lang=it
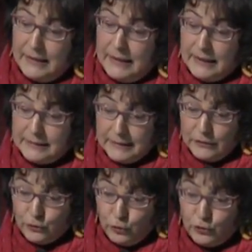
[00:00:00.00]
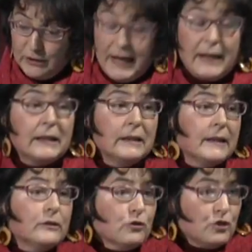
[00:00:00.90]
il titolo di
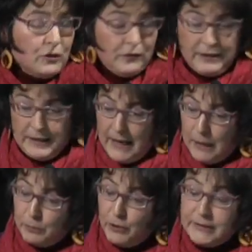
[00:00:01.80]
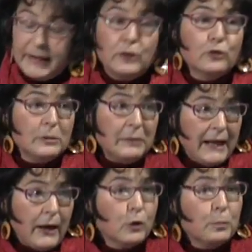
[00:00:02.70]
architetto civile al Politecnico di
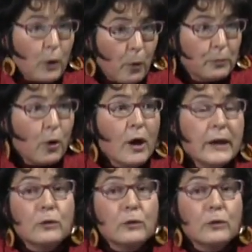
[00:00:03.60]
Milano proprio